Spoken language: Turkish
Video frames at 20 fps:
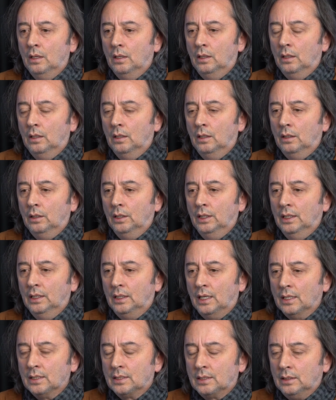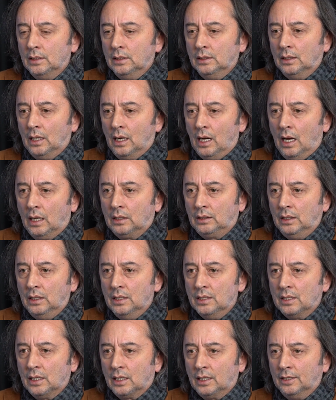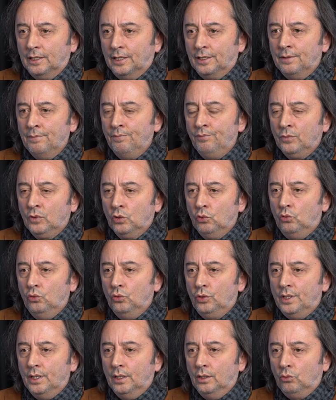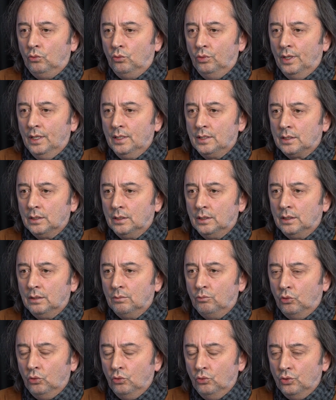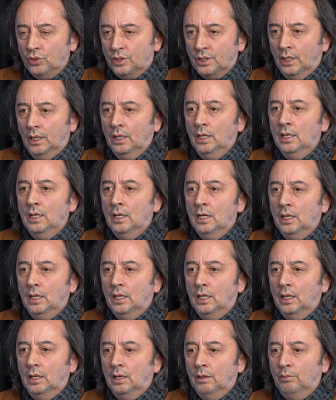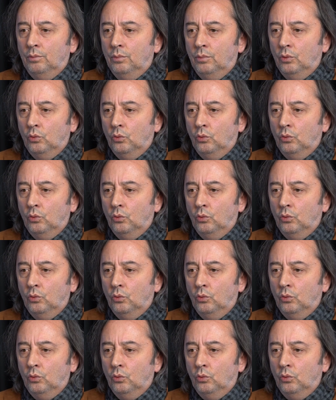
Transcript: e, İran sınırından Akdeniz'e kadar Türkiye'nin güney sınırı boyunca e,